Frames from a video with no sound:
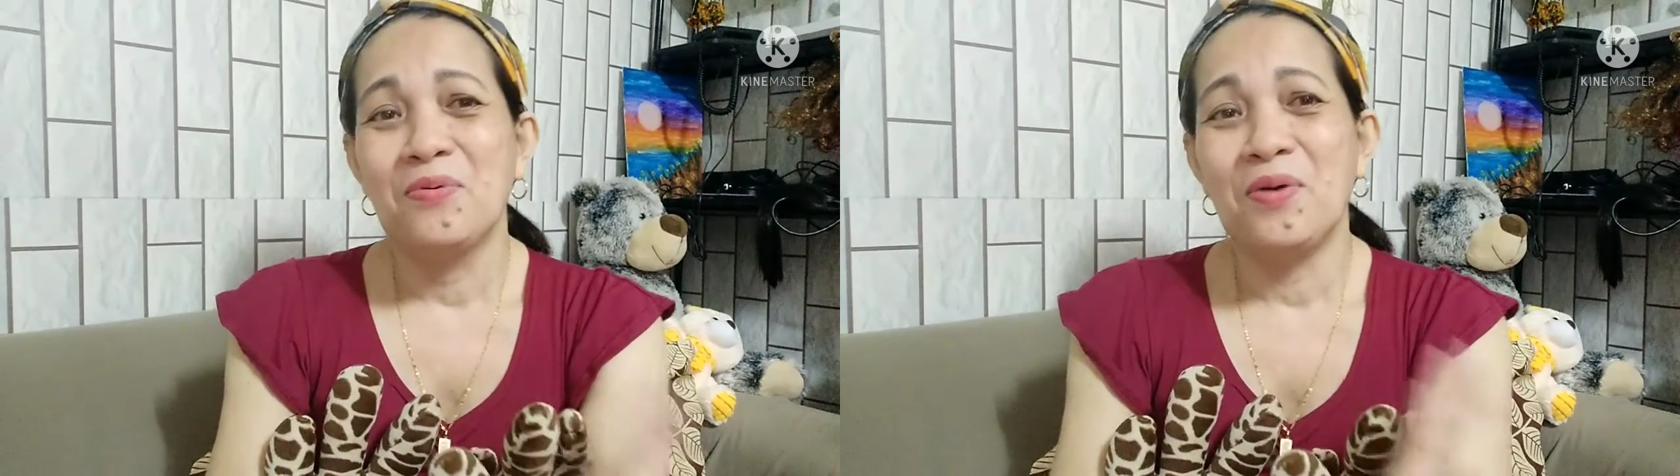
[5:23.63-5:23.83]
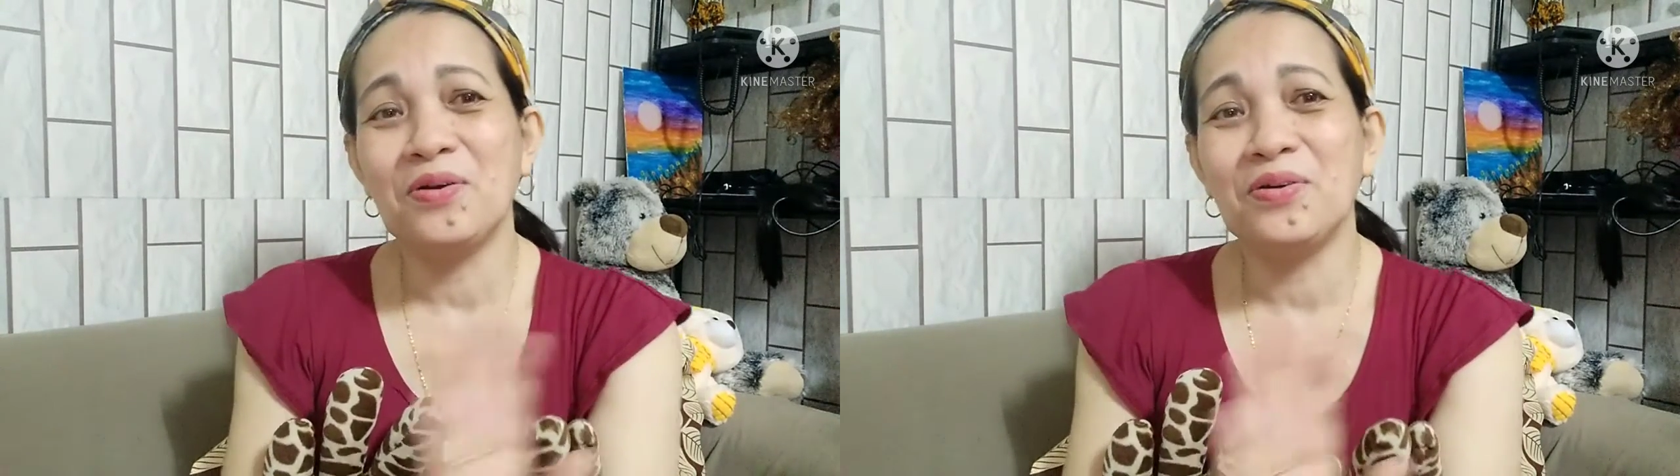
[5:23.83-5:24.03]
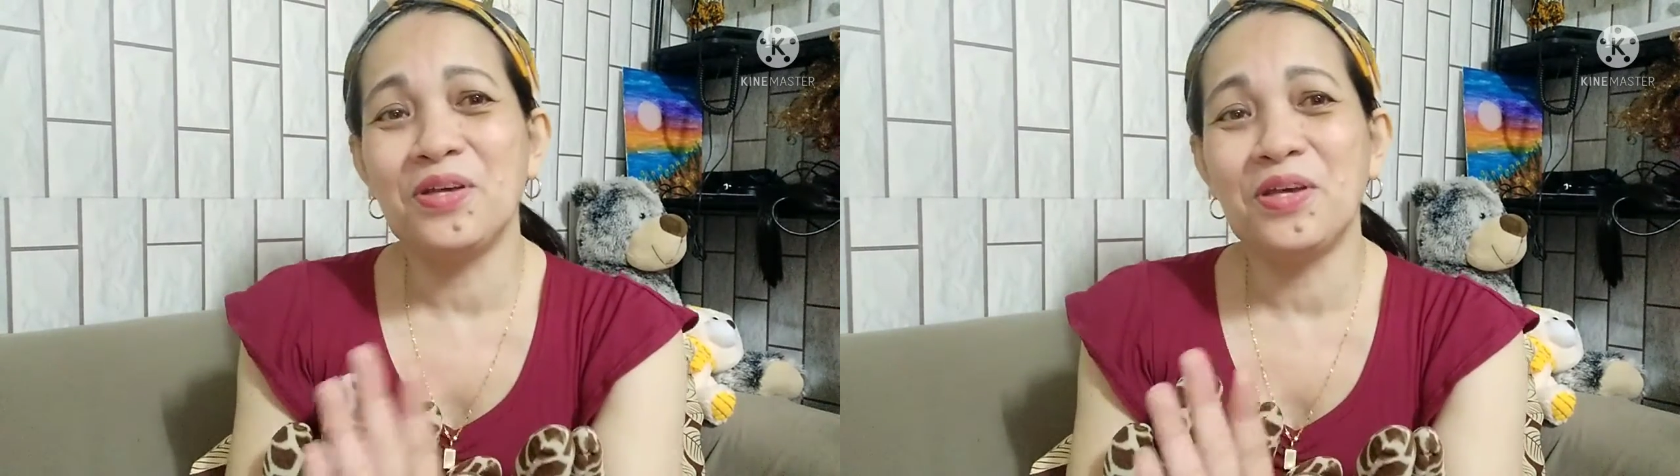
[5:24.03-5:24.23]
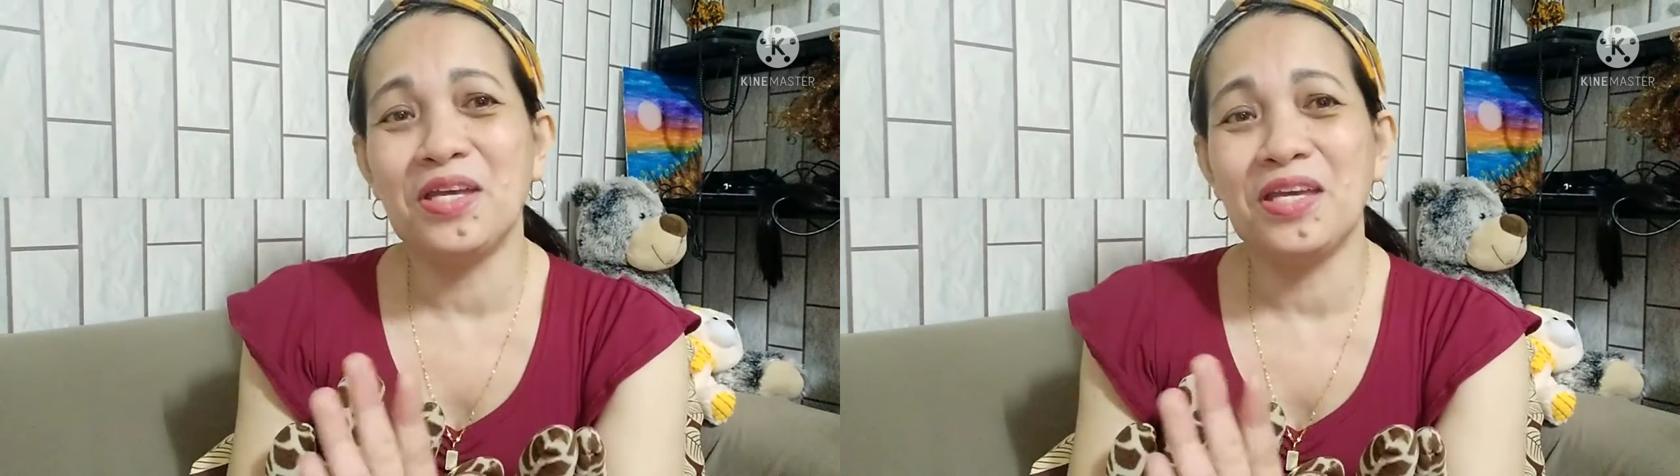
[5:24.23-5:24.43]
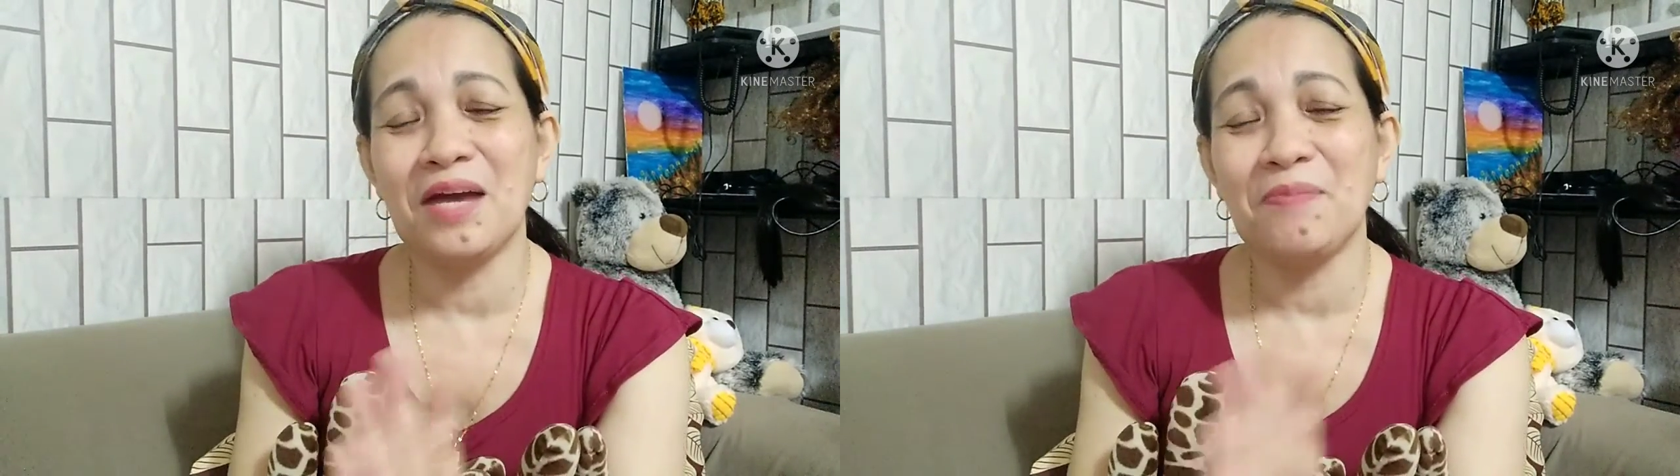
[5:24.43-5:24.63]
wag ko na
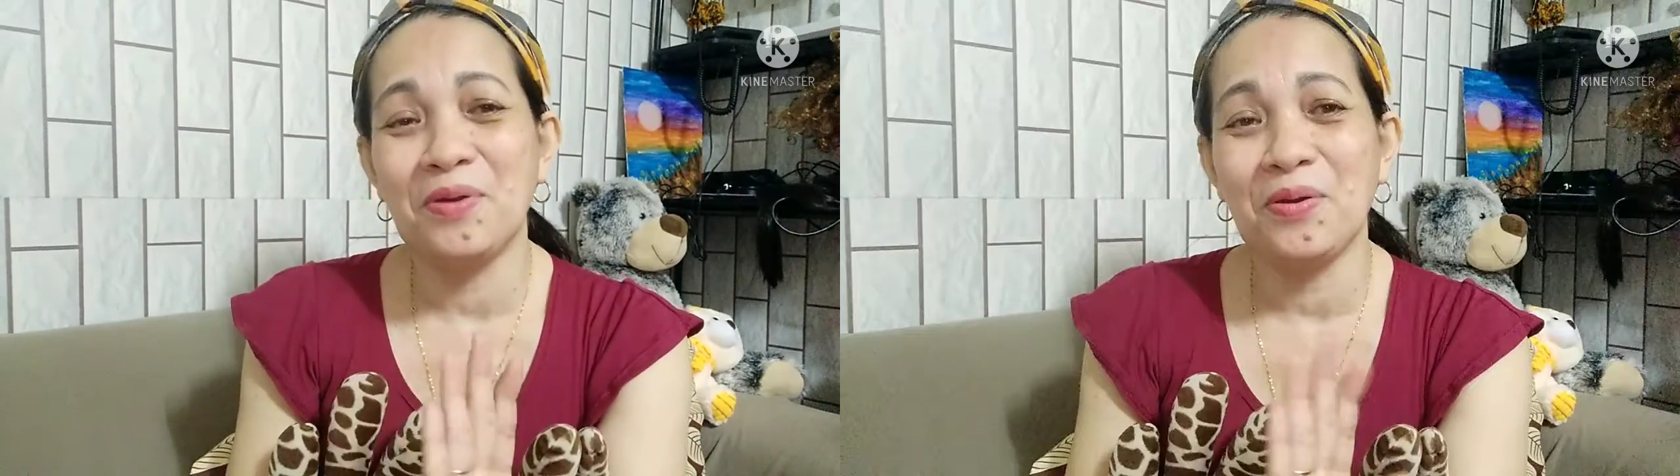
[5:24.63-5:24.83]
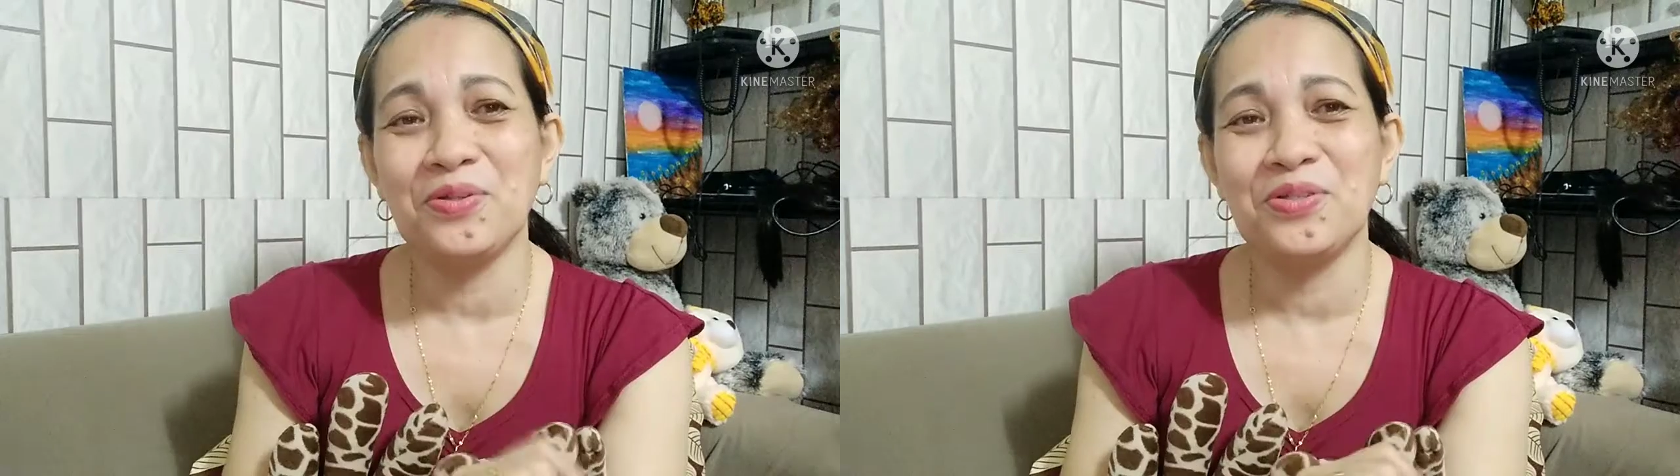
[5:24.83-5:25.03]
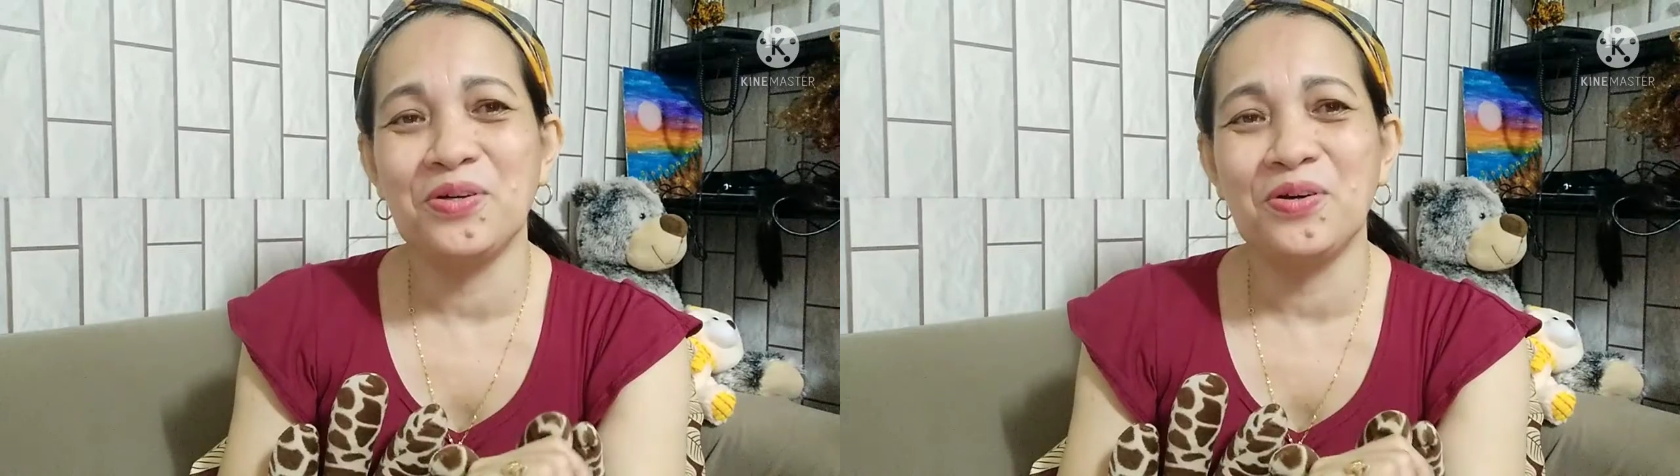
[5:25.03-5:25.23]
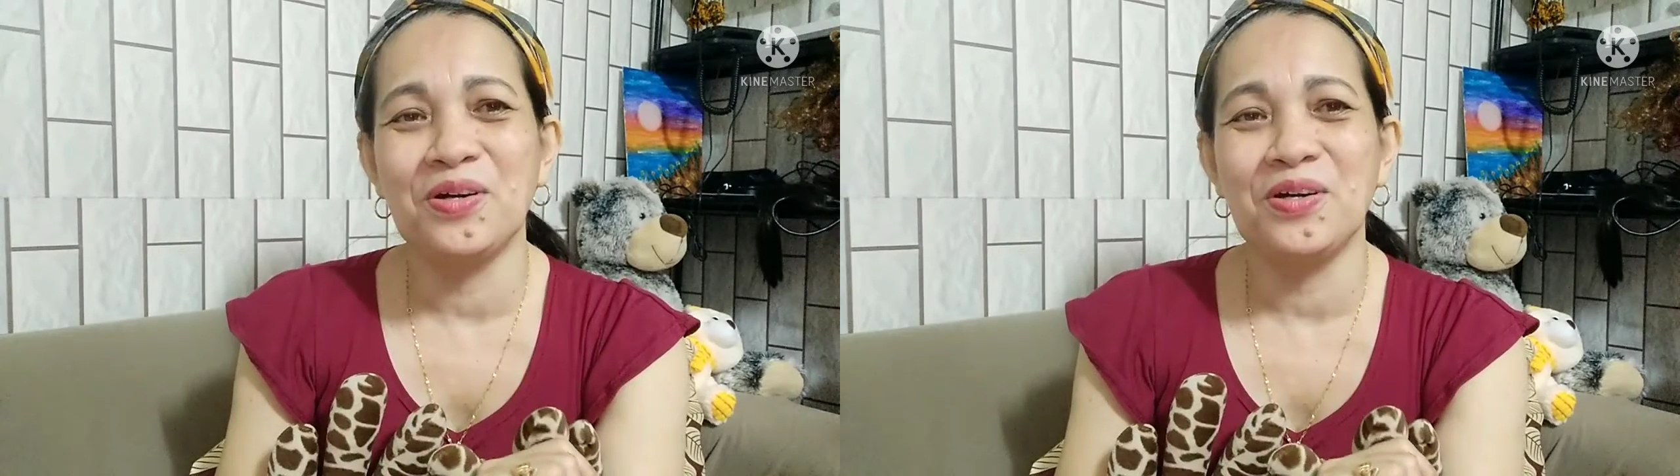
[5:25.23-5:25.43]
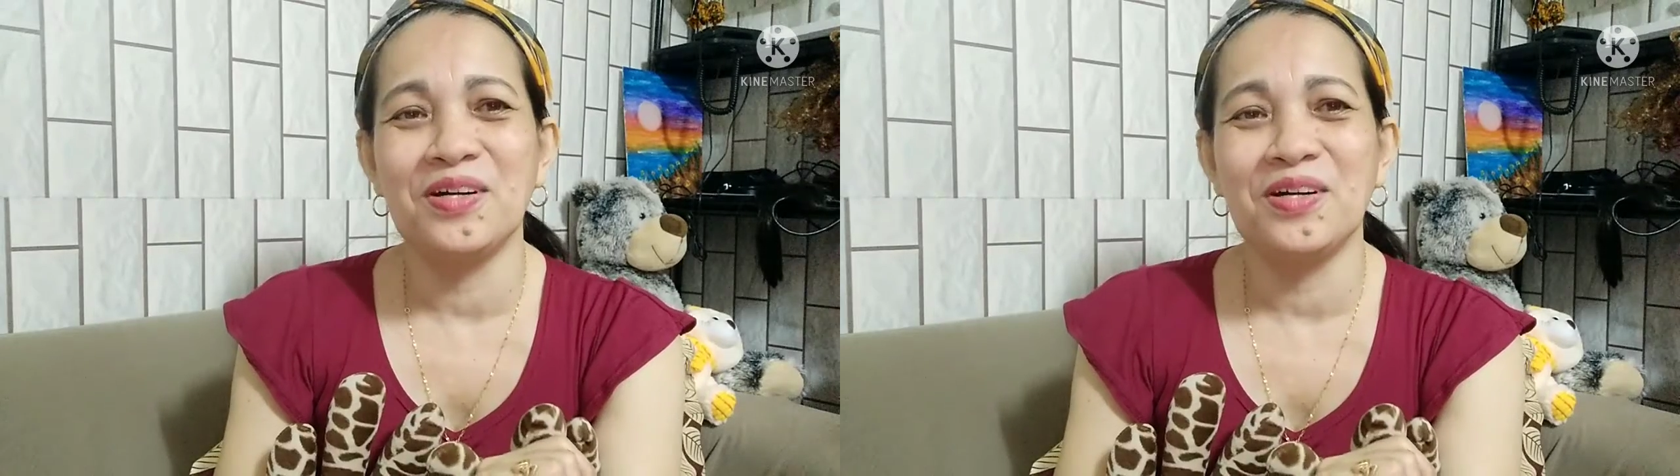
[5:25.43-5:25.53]
i-upload yung